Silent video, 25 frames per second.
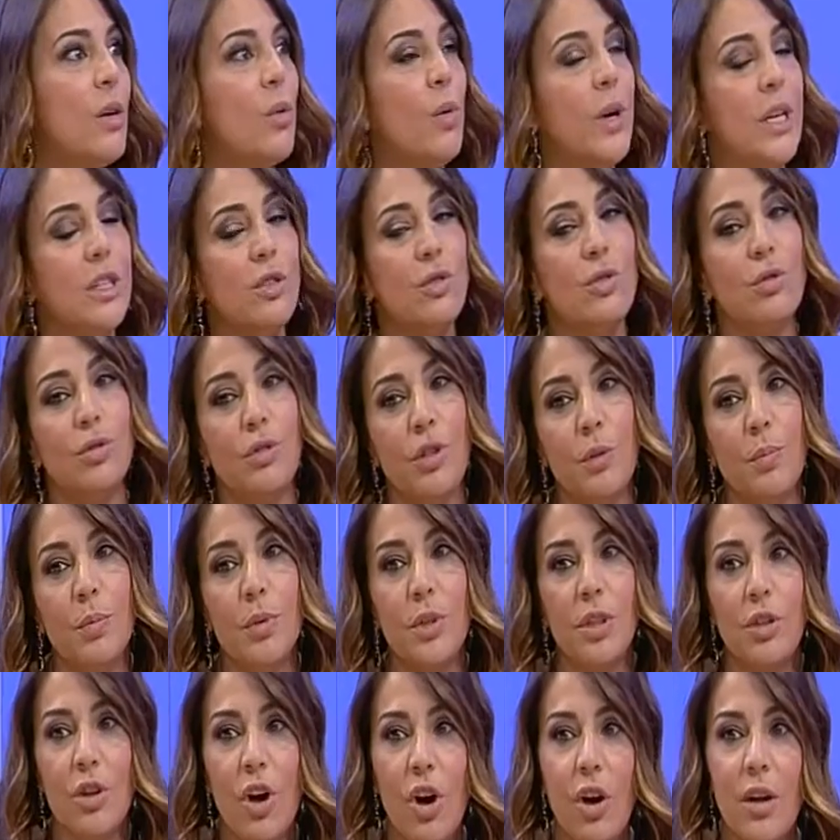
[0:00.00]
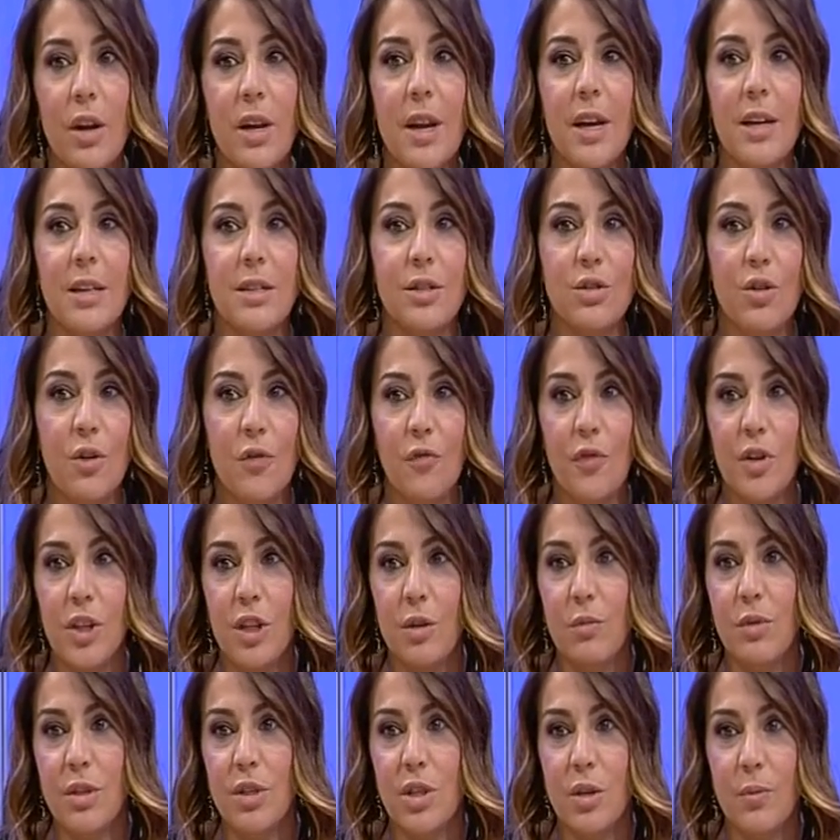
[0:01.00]
Questo tipo di donna che
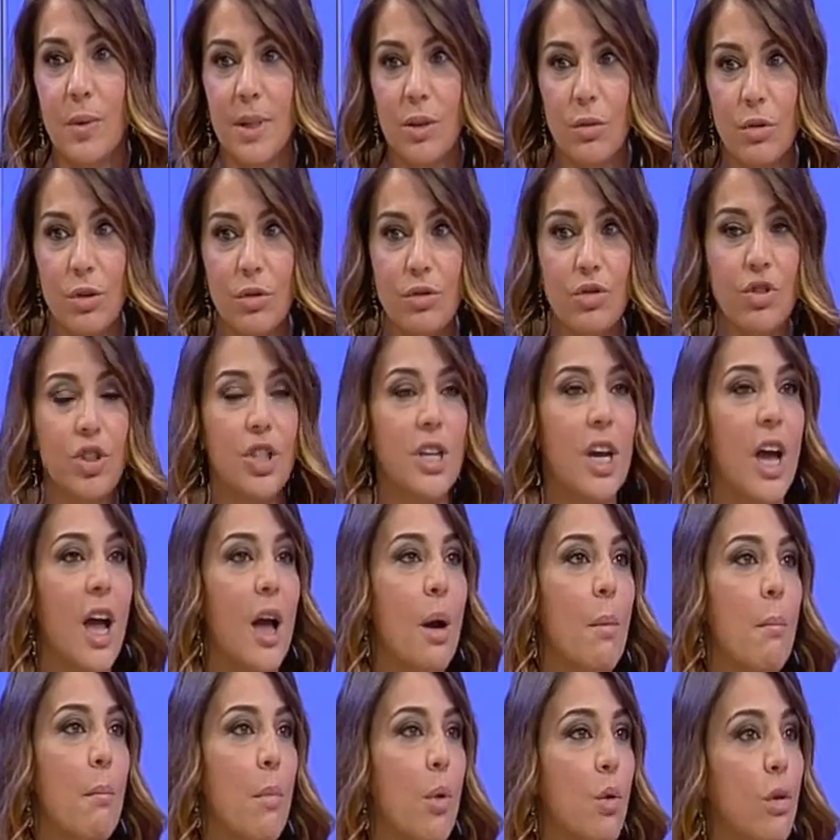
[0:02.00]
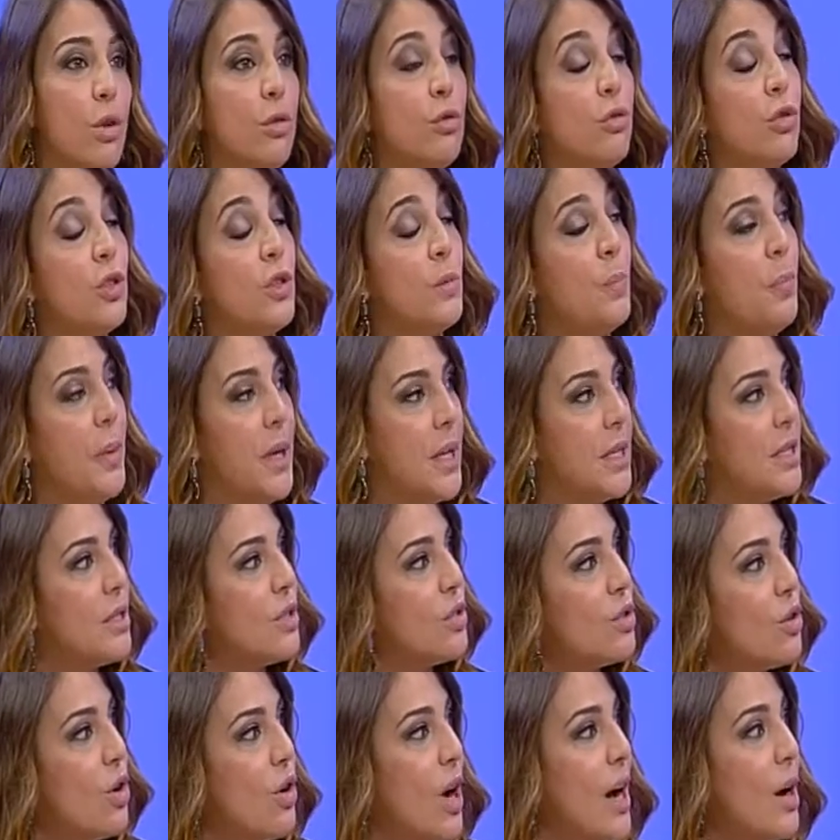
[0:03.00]
soffre di questa patologia molto
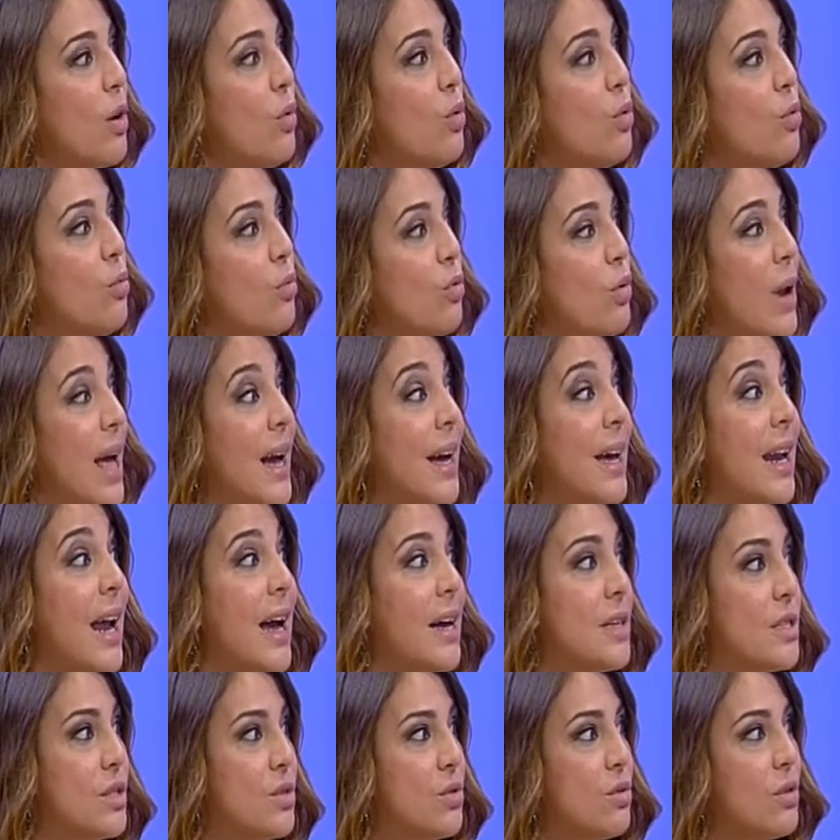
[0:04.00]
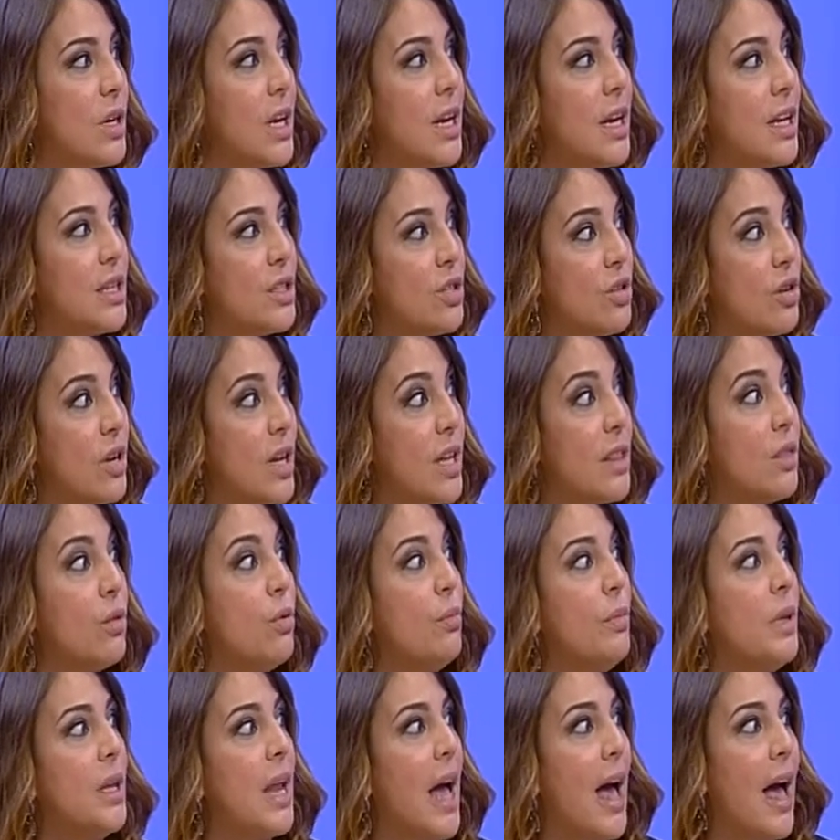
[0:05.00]
spesso accumula grasso nella nella zona
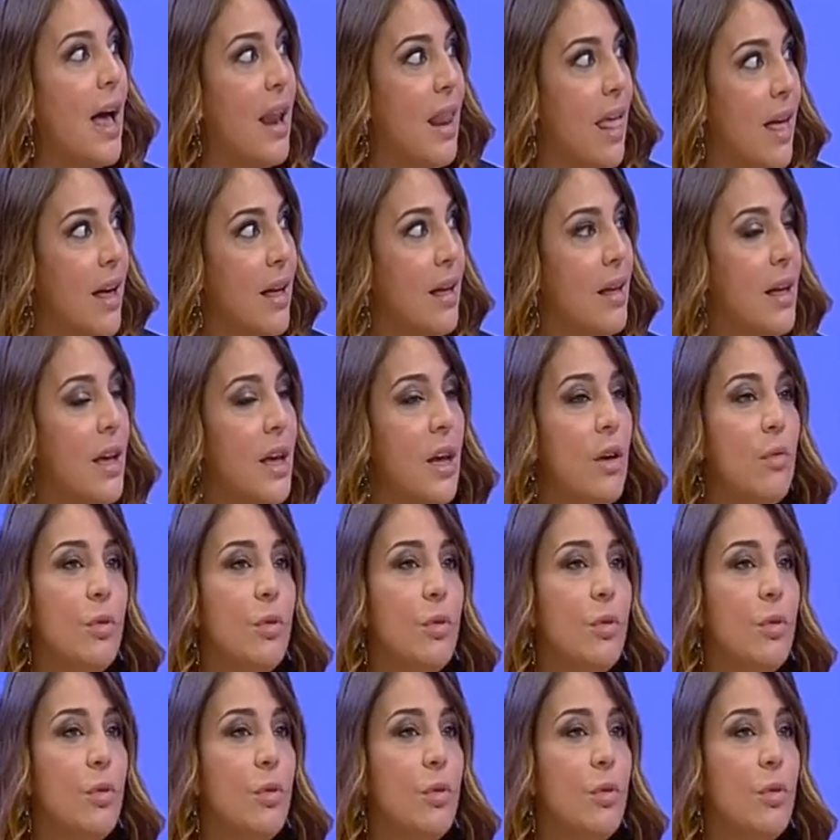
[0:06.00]
addominale,